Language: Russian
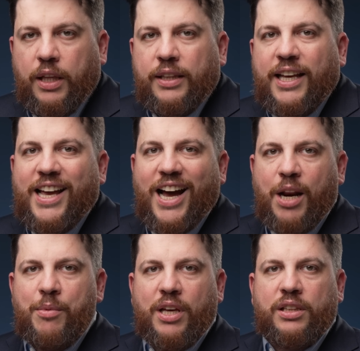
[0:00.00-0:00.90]
Да и
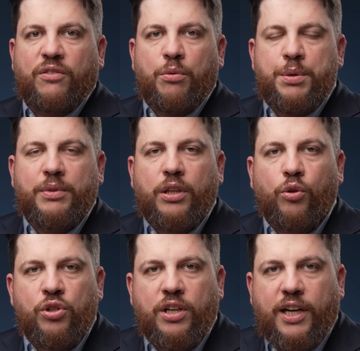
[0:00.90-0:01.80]
армии этой, в общем-то,
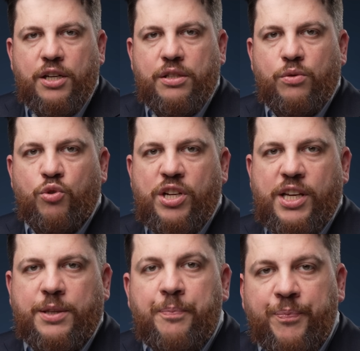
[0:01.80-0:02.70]
тоже, кажется, уже
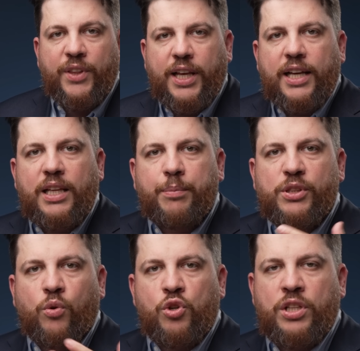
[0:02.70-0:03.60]
нет. Когда
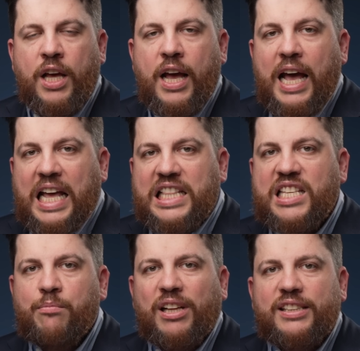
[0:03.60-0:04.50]
Пригожин
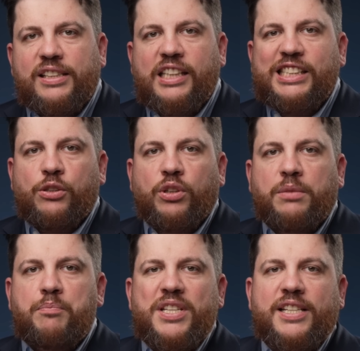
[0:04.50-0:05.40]

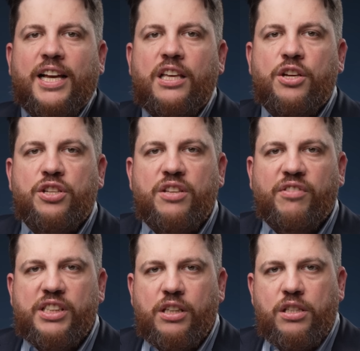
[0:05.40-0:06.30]
демонстрирует бесконечные
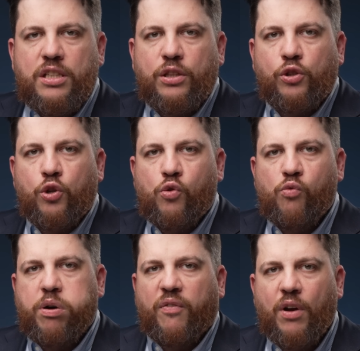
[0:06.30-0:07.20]
вереницы
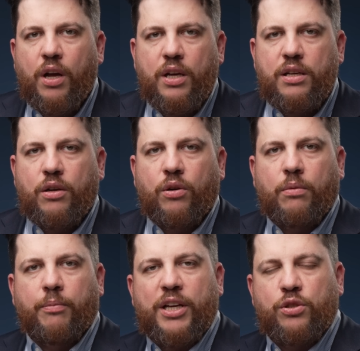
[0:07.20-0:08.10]
трупов
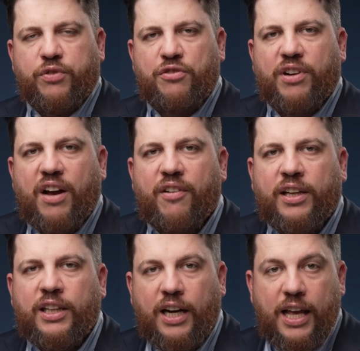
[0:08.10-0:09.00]
бойцов ЧВК
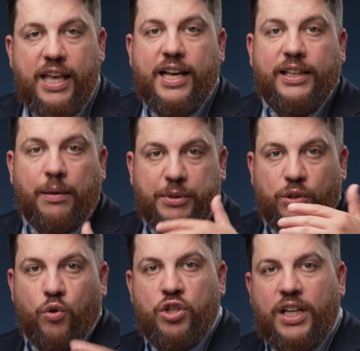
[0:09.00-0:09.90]
«Вагнер», и когда
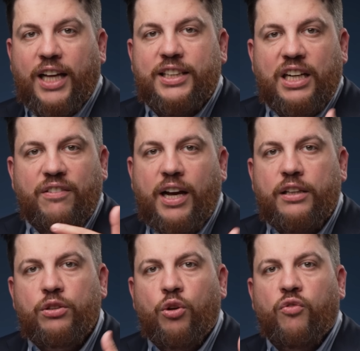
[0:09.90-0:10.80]
Пригожин
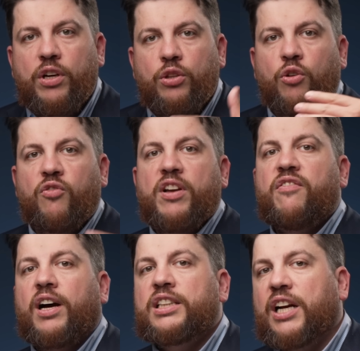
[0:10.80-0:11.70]
открывает новые и новые
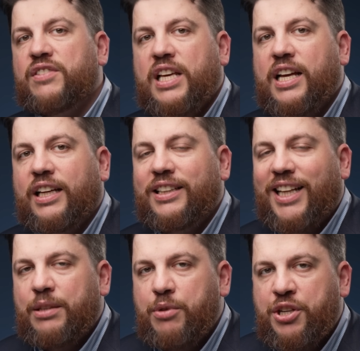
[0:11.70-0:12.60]
вагнеровские
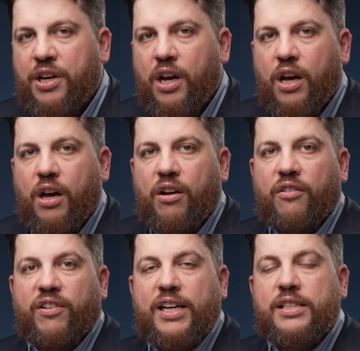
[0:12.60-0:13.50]
кладбища
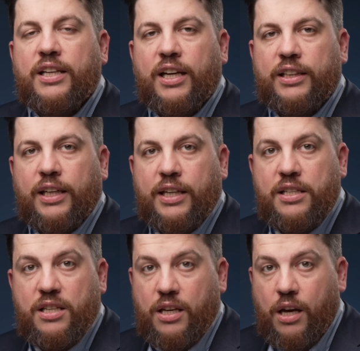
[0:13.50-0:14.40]
в разных городах
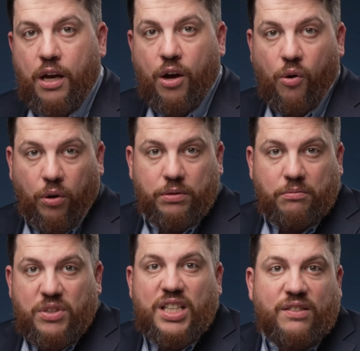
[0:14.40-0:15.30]
России, он
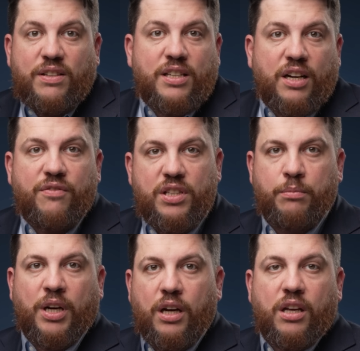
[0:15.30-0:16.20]
действительно,
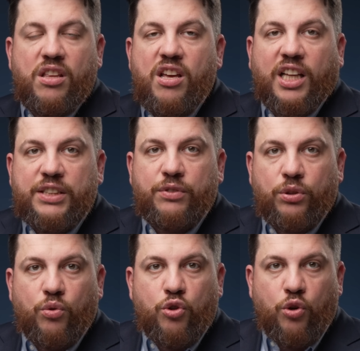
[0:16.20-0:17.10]
видимо, не
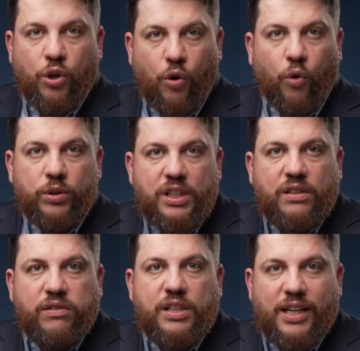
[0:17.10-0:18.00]
кривит душой, он
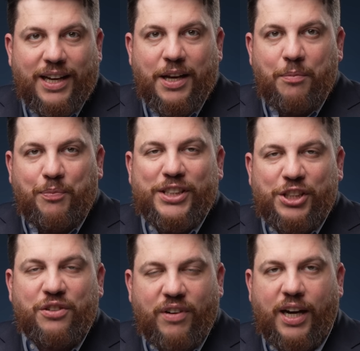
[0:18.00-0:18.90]
действительно
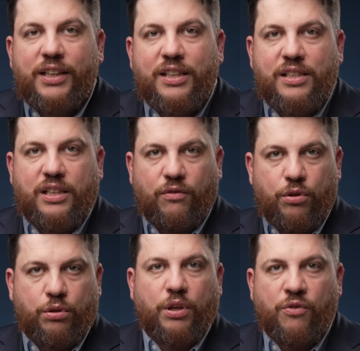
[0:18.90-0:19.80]
переживает из-за того,
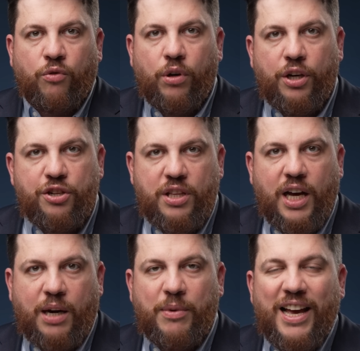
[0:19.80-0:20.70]
что его личная
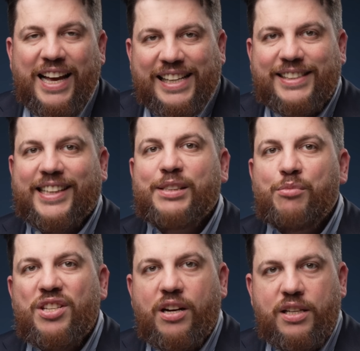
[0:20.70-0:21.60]
армия
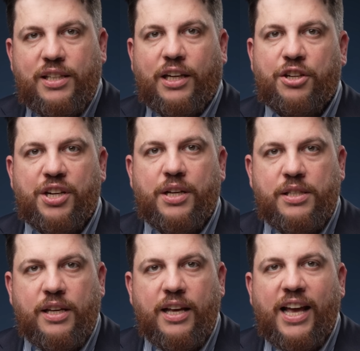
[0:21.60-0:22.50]
стремительно
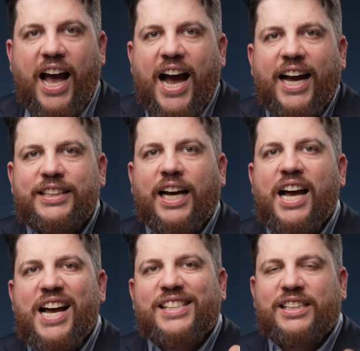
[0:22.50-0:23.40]
сокращается, а это
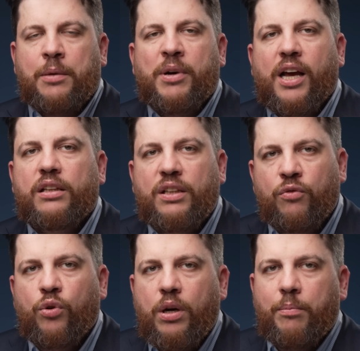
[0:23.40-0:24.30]
ослабляет
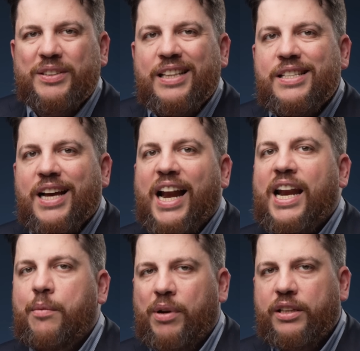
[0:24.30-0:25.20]
его
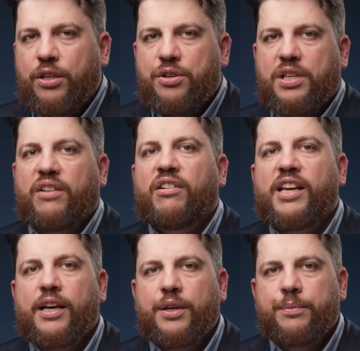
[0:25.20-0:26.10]
потенциальное политическое
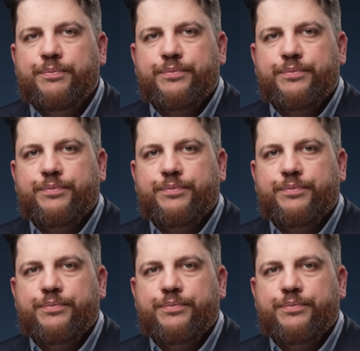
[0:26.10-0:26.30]
влияние.